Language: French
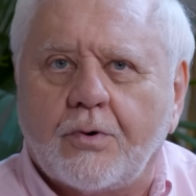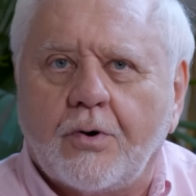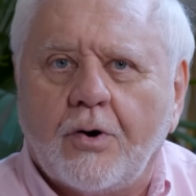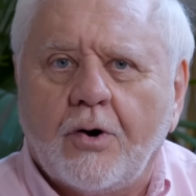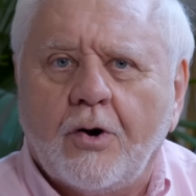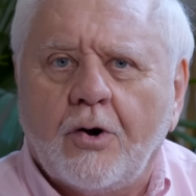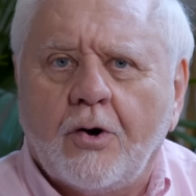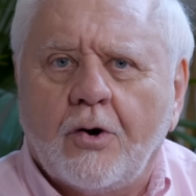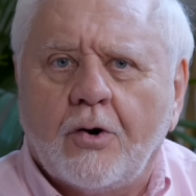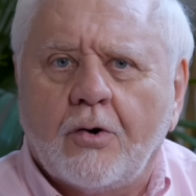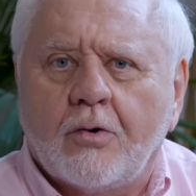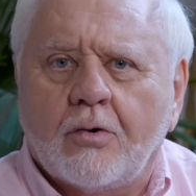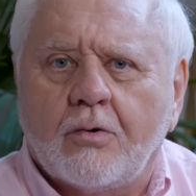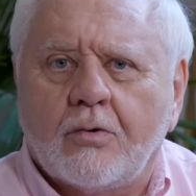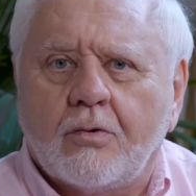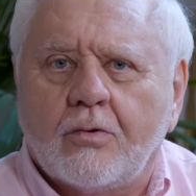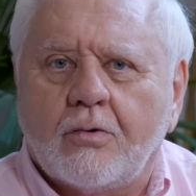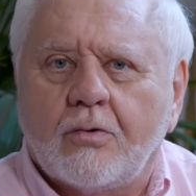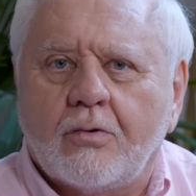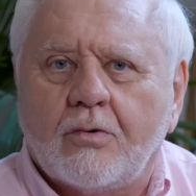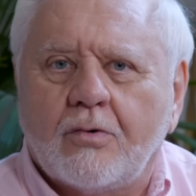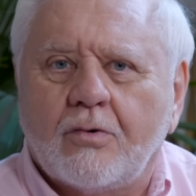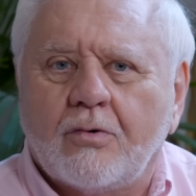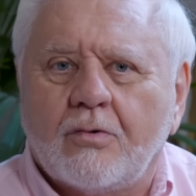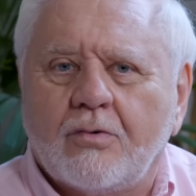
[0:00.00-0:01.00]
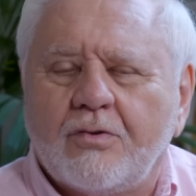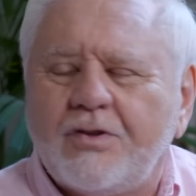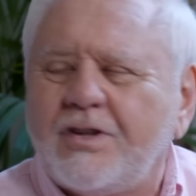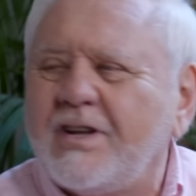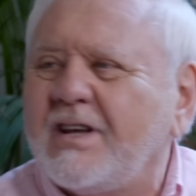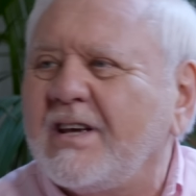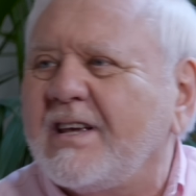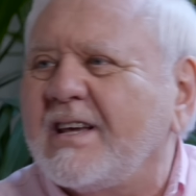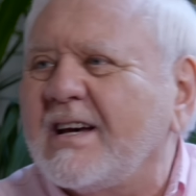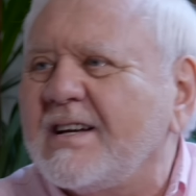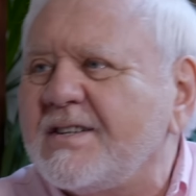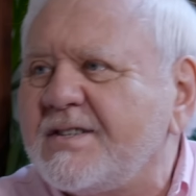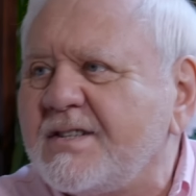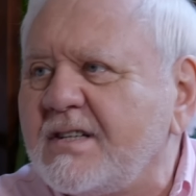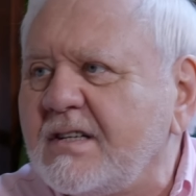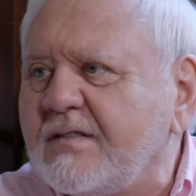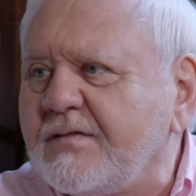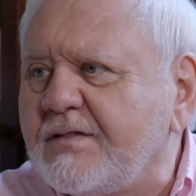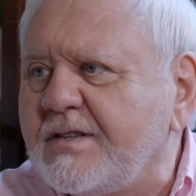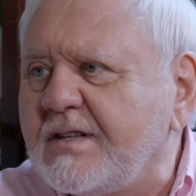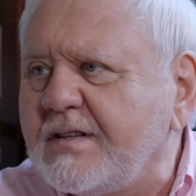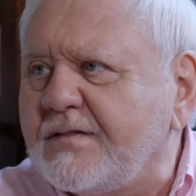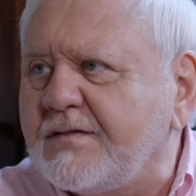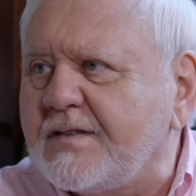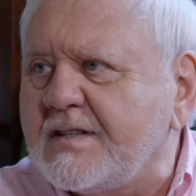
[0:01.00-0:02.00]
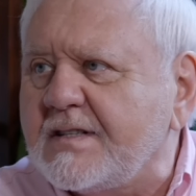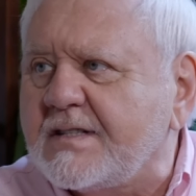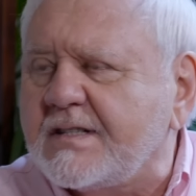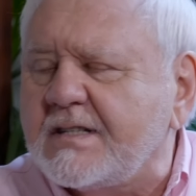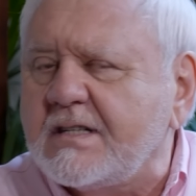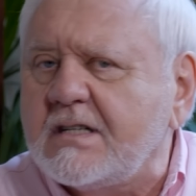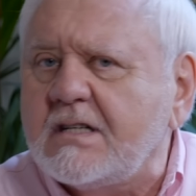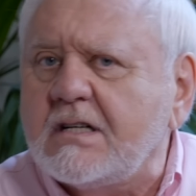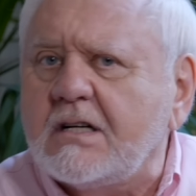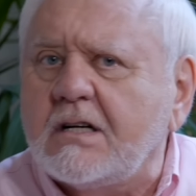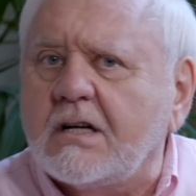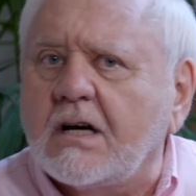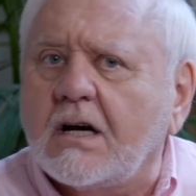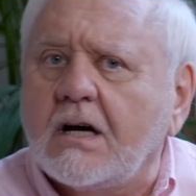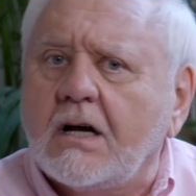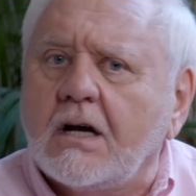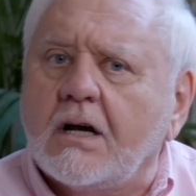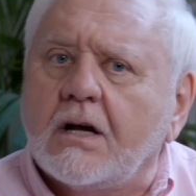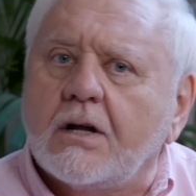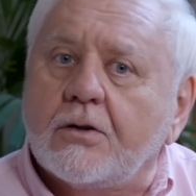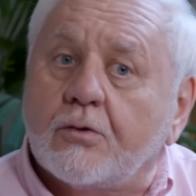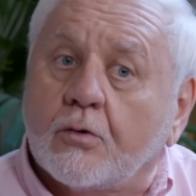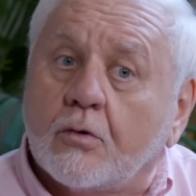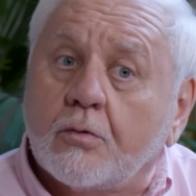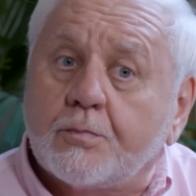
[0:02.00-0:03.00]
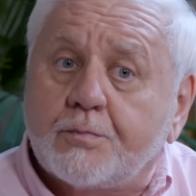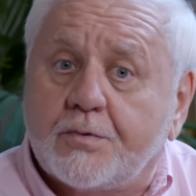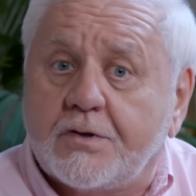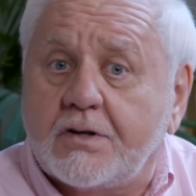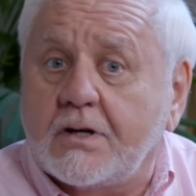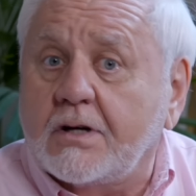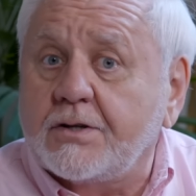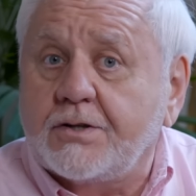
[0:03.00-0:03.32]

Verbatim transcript: mm-hmm. euh négatif, difficile. Donc, puis il y